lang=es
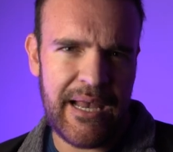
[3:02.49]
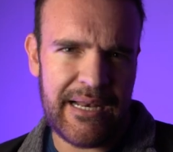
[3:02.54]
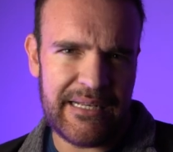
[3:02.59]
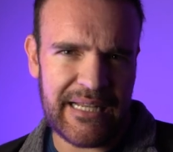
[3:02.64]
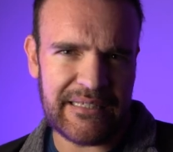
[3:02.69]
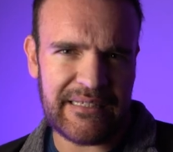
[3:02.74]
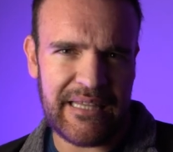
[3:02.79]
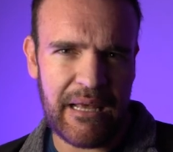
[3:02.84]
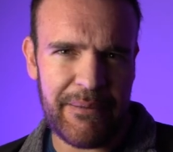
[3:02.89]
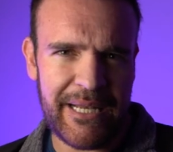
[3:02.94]

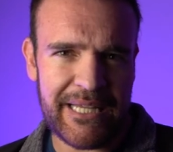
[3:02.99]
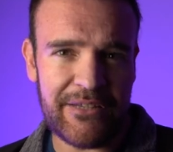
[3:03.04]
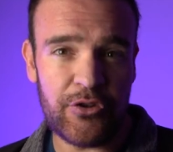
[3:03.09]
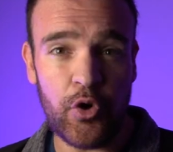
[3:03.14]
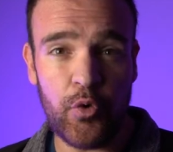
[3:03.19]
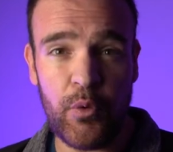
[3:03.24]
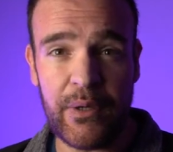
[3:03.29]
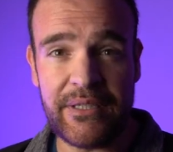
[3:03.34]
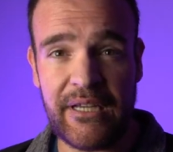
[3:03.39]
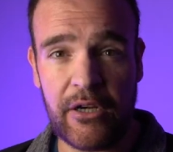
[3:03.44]
La tablet
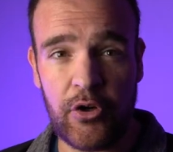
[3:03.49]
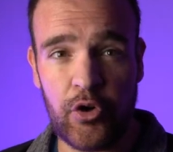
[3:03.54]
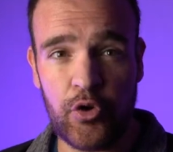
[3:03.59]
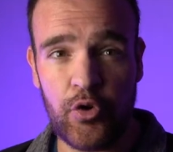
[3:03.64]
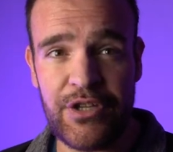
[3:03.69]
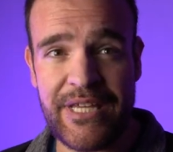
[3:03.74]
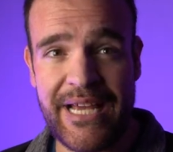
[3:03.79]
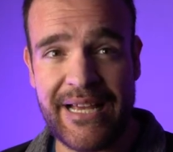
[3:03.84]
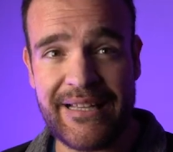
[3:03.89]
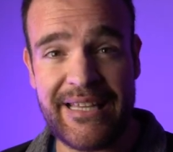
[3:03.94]
no cuenta con
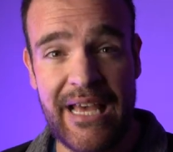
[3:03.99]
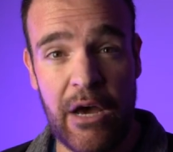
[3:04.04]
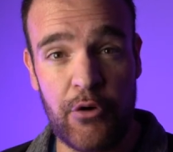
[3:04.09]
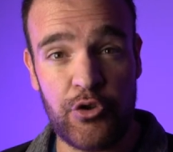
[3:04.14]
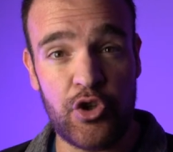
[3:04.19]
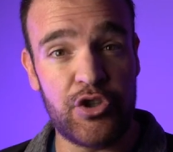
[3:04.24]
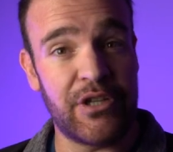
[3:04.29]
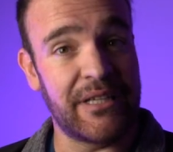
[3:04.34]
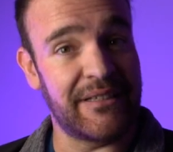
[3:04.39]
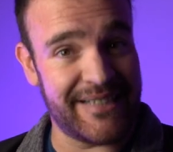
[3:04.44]
un jack de
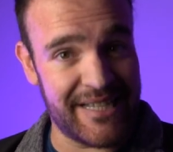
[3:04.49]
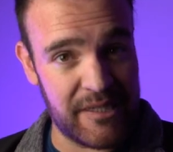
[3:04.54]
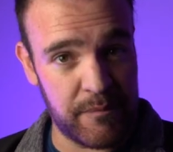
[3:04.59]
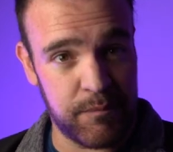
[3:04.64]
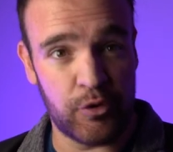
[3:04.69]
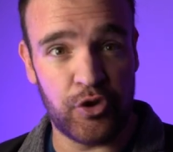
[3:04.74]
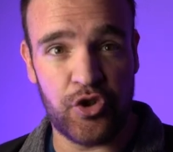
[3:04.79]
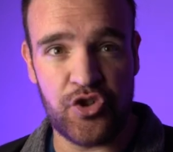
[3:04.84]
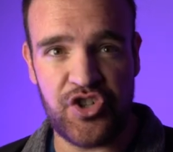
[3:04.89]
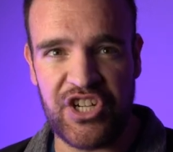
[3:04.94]
audio de
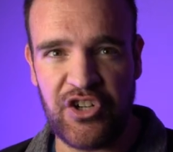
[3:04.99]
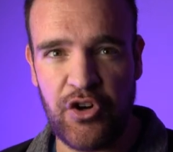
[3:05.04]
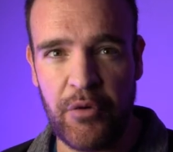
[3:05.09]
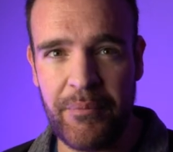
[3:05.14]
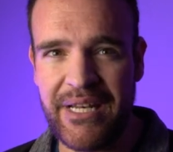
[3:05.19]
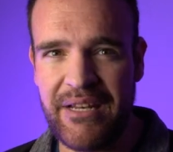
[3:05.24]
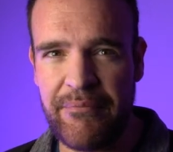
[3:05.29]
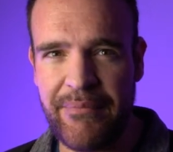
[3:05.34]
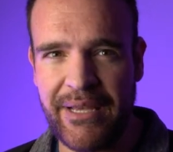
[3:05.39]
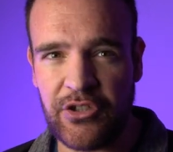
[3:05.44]
3.5
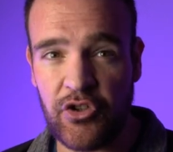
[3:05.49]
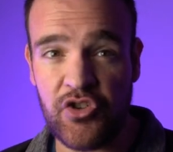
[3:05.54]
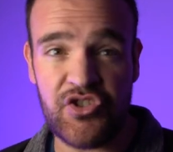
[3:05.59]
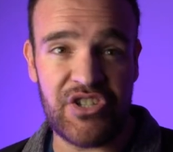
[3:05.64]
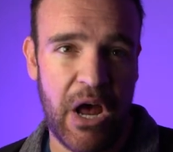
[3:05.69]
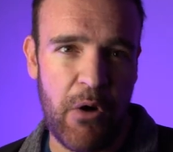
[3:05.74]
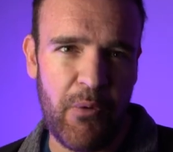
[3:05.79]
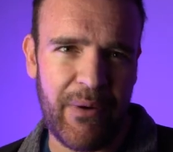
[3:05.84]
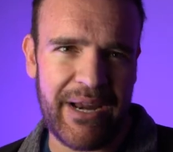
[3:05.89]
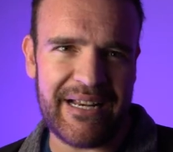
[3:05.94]

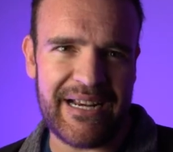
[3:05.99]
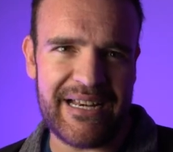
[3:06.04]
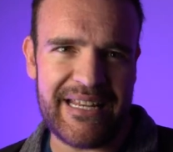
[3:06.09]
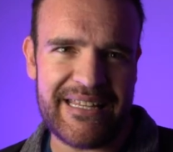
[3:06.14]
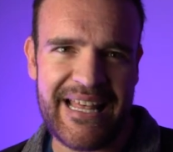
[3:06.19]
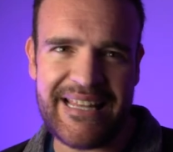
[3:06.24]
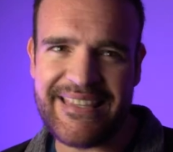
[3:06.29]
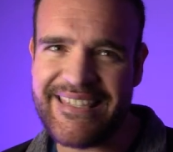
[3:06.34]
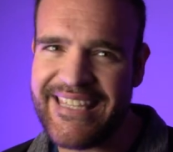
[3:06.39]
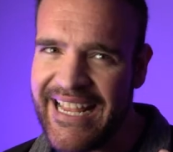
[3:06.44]
mm, aunque en
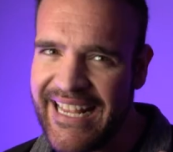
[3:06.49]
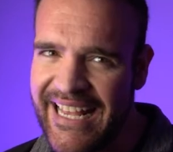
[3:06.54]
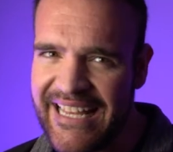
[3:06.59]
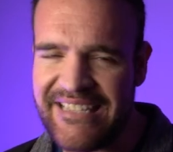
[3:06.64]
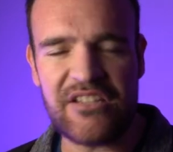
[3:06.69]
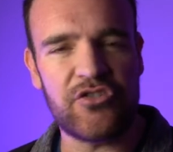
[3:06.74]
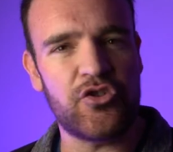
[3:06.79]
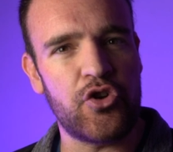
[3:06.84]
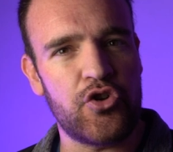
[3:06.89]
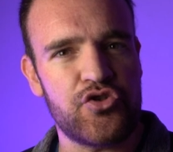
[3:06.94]
realidad ya
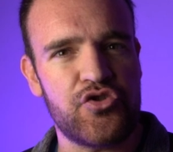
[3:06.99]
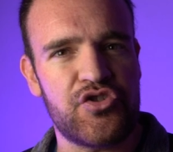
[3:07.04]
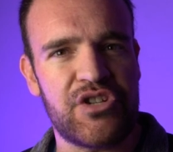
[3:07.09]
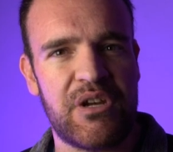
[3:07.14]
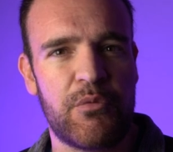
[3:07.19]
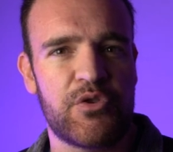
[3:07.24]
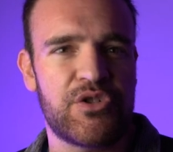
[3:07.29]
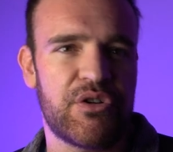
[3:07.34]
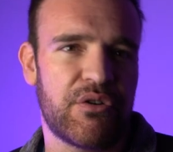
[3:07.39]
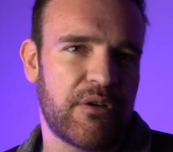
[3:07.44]
casi todos
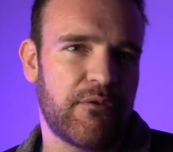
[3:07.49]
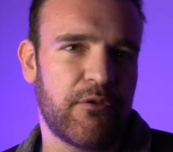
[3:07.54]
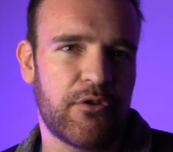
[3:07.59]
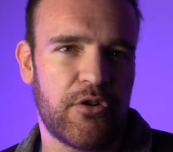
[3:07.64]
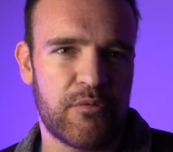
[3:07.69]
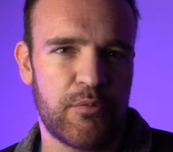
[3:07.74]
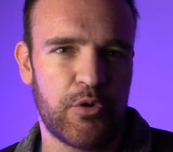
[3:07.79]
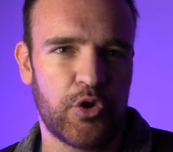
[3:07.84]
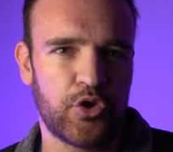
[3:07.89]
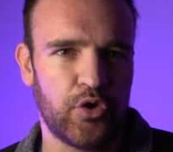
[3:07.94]
usamos
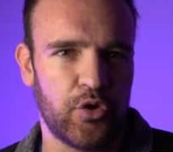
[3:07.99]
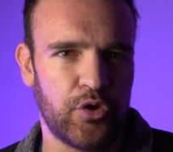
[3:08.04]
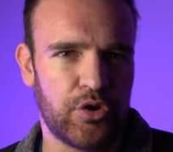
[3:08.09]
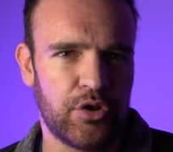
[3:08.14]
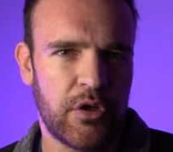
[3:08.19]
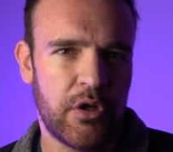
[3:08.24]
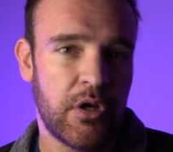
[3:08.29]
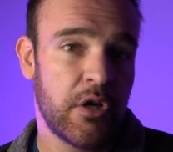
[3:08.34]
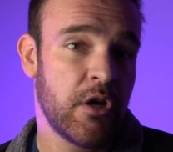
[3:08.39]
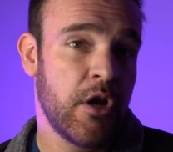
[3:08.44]
audífonos
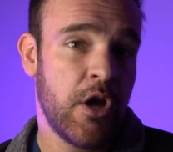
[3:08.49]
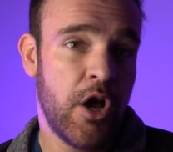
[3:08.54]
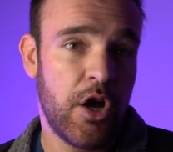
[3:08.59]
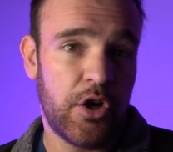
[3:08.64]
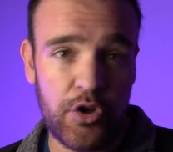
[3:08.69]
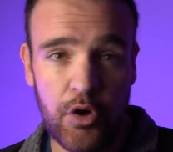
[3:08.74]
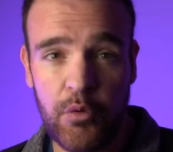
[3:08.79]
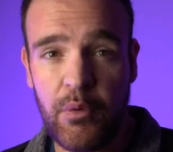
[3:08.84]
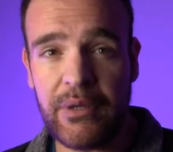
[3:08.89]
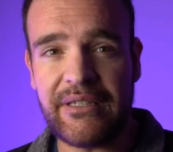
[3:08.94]
Bluetooth
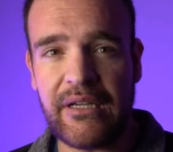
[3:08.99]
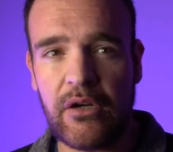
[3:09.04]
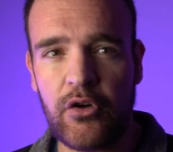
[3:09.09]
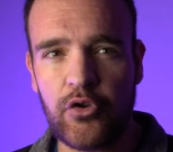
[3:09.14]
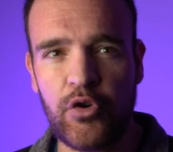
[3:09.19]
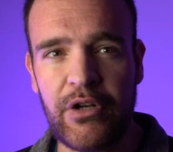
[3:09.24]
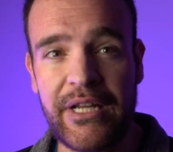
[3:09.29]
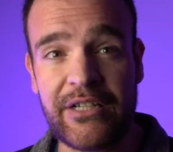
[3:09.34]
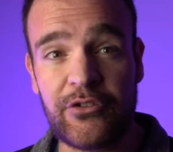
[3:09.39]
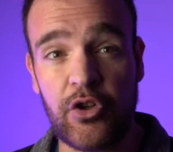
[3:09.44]
no cuenta
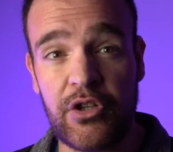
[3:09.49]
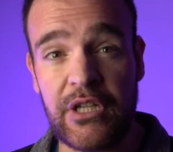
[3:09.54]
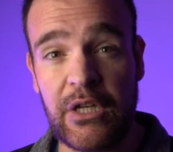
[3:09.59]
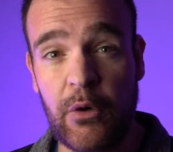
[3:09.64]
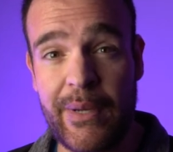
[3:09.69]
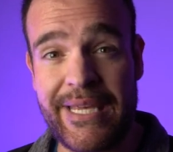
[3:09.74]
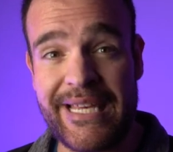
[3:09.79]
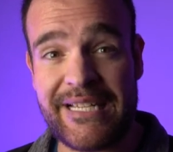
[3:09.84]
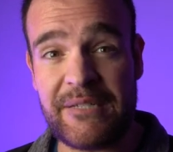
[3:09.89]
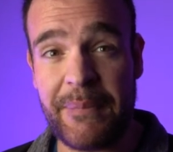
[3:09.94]
con un lector de
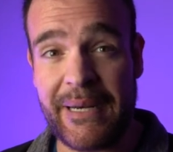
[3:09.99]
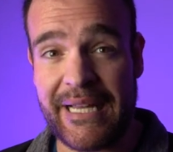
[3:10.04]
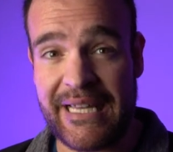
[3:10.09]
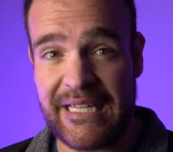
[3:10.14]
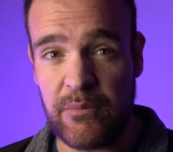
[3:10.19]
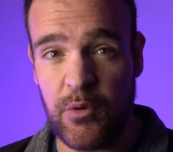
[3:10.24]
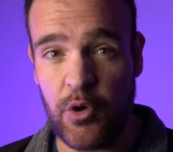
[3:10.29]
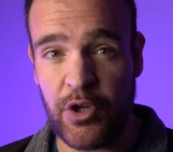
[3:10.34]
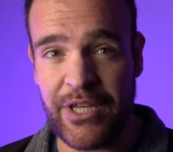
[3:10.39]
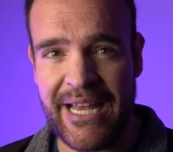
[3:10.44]
huellas para
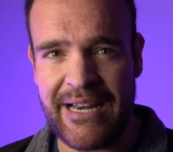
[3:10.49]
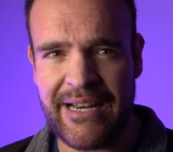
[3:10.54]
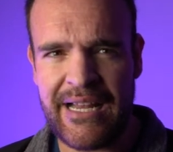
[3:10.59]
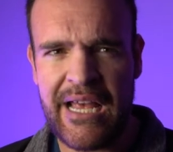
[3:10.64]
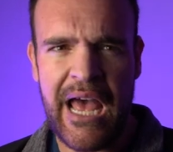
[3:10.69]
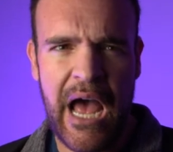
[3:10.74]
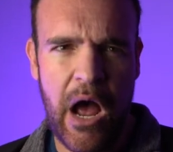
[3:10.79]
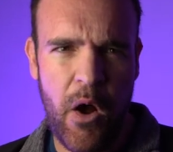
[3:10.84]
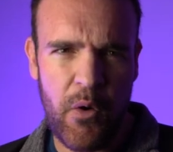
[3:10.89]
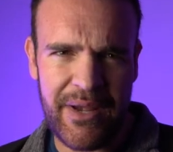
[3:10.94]

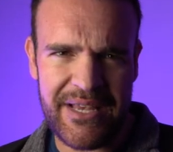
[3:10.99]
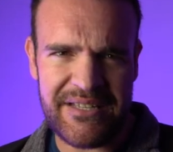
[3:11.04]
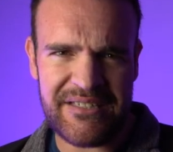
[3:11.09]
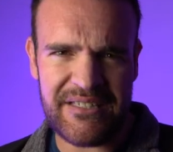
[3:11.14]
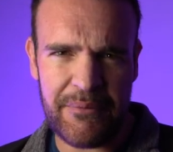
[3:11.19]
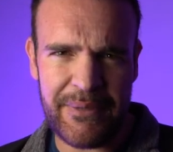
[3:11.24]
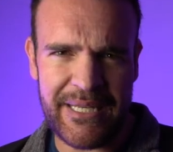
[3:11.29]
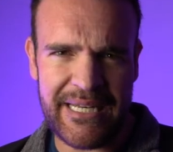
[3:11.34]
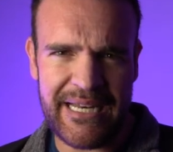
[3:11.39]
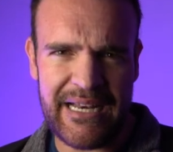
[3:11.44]
desbloquear, aunque
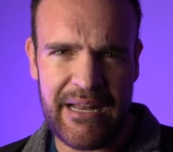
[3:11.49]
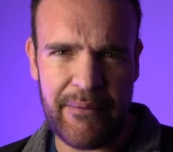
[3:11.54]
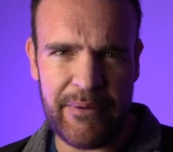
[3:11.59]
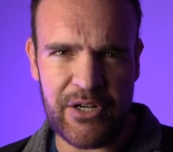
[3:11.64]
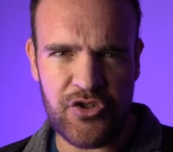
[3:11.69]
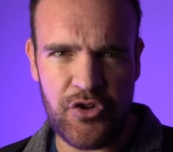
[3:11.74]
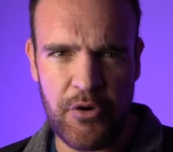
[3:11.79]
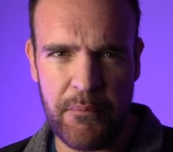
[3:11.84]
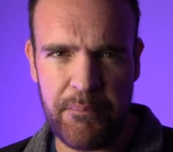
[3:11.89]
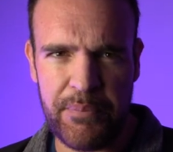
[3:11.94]
este viene en la
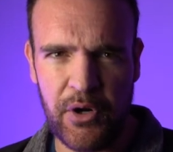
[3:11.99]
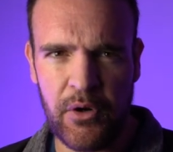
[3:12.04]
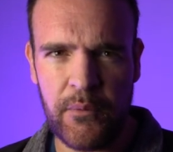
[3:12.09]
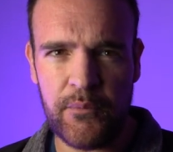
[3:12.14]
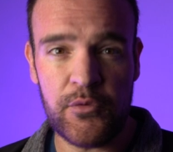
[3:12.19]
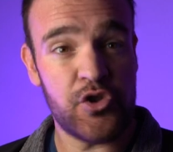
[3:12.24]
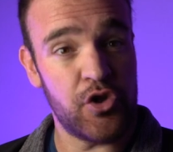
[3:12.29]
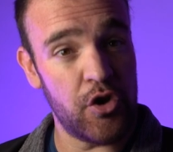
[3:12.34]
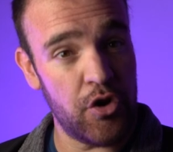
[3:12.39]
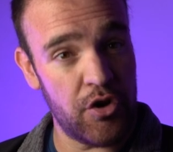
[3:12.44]
versión Pro,
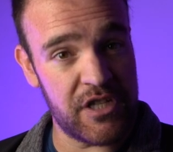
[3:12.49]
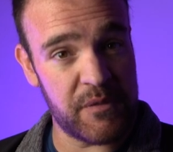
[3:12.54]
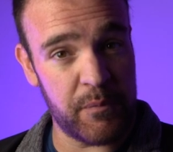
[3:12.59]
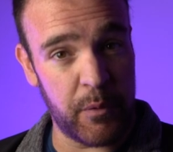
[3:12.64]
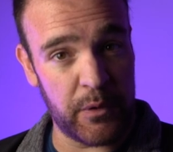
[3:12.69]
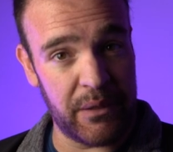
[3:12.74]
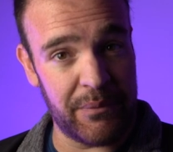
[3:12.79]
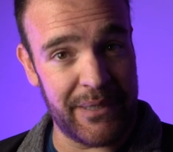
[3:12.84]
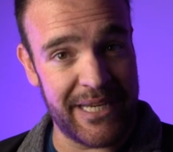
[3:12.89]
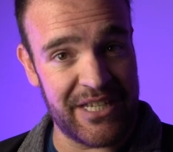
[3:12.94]
solo
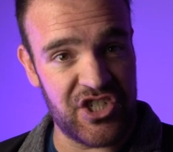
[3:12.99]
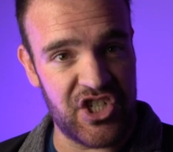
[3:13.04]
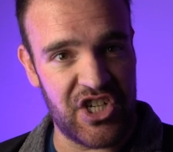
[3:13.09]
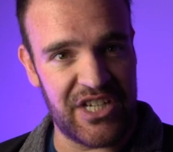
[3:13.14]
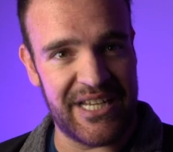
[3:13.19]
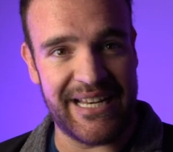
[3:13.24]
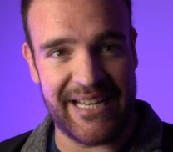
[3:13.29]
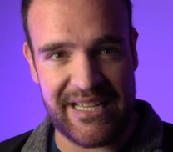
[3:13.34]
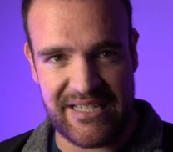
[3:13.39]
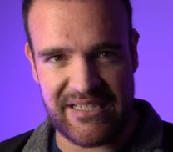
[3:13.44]
disponible en
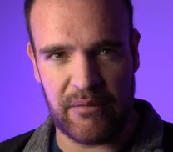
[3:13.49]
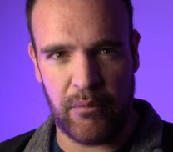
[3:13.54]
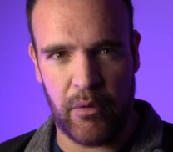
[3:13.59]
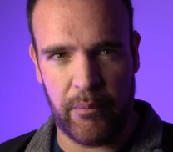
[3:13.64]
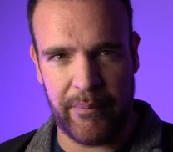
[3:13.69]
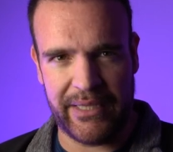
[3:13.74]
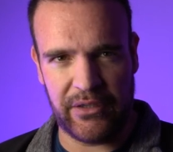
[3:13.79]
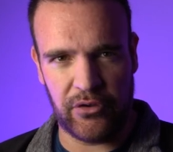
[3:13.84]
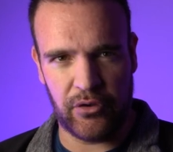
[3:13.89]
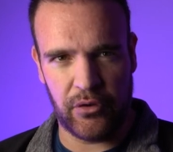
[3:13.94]
China en este
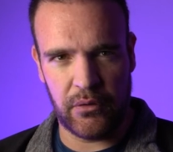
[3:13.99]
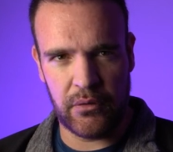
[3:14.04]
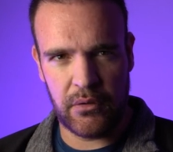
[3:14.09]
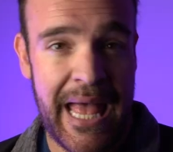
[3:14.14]
momento.